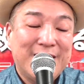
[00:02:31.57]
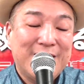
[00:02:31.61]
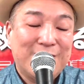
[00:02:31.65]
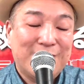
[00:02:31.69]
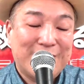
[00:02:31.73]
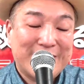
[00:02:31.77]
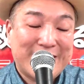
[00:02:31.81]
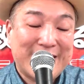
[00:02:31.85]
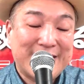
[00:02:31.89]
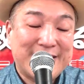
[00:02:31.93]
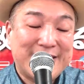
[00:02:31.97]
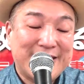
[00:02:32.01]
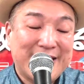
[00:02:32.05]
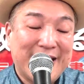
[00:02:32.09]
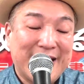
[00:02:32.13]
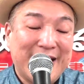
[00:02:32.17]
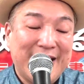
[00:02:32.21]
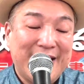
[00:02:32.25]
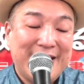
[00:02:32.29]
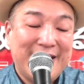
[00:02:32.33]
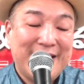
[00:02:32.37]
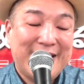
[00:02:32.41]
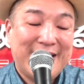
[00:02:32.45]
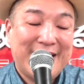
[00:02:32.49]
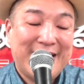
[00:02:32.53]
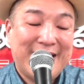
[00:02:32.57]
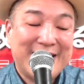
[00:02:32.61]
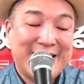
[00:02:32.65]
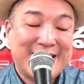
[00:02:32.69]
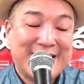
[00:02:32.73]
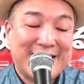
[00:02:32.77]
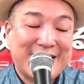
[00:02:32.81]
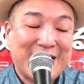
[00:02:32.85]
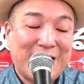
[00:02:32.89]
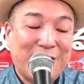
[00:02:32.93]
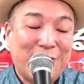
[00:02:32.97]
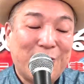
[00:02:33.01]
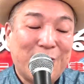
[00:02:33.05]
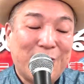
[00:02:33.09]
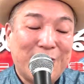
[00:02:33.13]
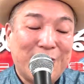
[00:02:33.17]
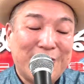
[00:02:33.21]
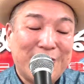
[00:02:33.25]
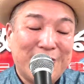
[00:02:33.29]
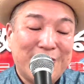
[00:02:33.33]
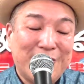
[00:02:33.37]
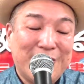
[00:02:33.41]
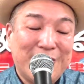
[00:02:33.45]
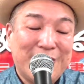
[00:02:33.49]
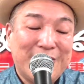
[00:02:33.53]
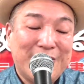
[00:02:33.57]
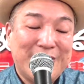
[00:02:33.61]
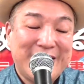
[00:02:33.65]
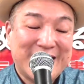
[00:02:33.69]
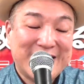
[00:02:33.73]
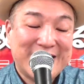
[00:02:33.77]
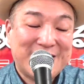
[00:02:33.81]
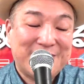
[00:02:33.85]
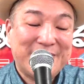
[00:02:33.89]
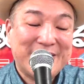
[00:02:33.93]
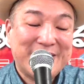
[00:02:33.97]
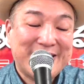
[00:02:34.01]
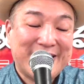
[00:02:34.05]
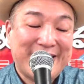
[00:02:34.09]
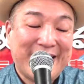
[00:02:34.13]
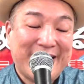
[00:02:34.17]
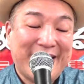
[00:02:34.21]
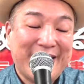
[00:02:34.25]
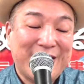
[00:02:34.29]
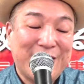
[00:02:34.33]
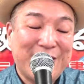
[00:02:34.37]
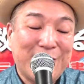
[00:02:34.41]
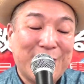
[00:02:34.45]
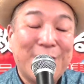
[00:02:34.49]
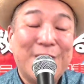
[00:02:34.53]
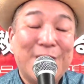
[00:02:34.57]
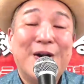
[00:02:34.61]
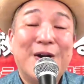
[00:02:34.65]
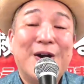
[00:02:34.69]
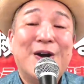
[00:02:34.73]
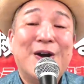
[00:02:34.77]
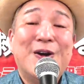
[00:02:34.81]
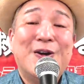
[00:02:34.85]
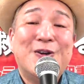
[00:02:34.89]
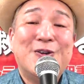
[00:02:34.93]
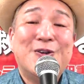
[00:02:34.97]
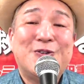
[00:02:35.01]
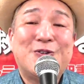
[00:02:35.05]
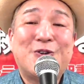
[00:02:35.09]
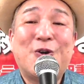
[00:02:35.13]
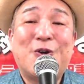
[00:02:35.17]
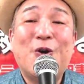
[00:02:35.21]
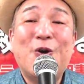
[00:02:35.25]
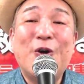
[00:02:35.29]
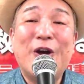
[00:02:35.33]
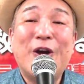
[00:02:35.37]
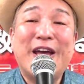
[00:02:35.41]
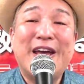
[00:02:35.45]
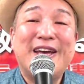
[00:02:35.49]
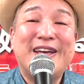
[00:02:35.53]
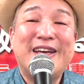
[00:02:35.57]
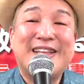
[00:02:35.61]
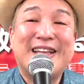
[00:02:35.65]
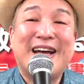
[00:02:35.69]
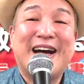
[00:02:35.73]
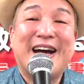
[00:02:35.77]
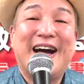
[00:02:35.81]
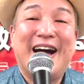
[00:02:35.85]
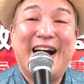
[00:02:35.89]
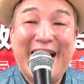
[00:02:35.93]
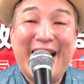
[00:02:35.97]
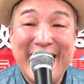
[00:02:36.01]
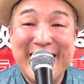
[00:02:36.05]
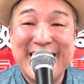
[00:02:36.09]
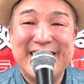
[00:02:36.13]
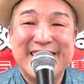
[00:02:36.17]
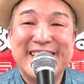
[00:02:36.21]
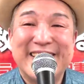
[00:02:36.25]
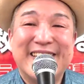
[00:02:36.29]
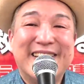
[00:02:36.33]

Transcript: 私があなたを休ませてあげよう。不公平な愛。